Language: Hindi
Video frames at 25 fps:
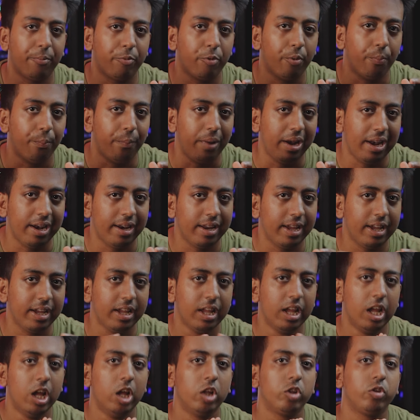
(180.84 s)
क्या आपको मिल रहा
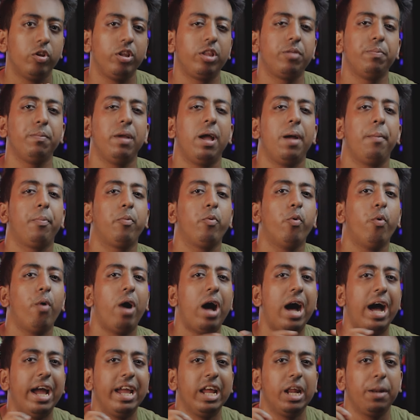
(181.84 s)
है तो इसमें
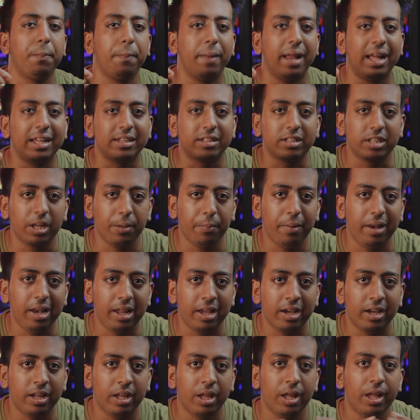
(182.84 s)
आपको आयर ब्लास्टर
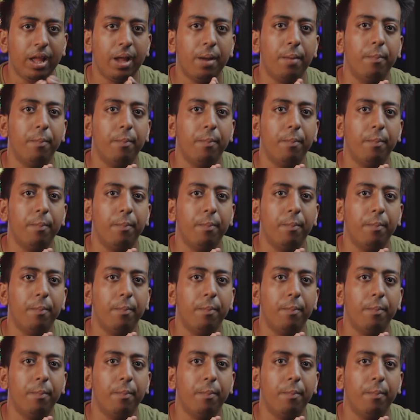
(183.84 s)
मिलेगा